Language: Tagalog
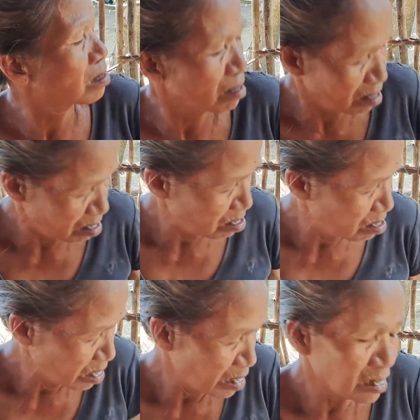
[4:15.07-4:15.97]
Hanggang
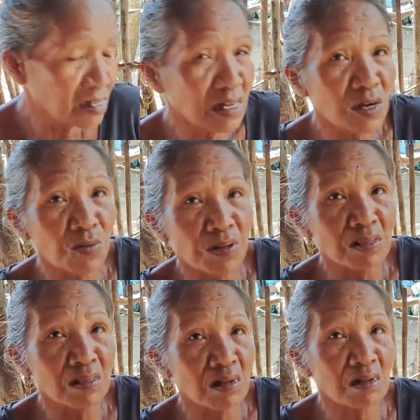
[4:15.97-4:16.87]
deliver na?
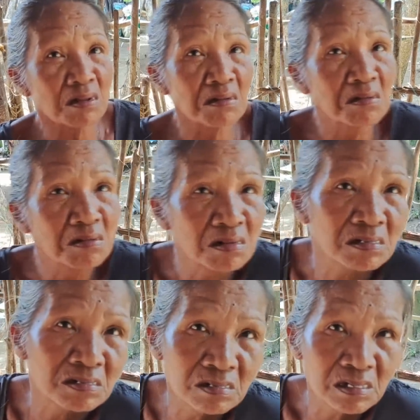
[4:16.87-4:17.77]
50.
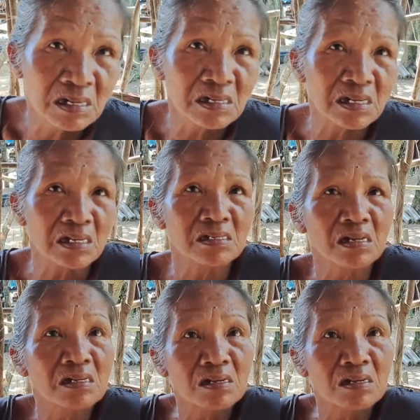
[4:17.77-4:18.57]
Mm, sa isang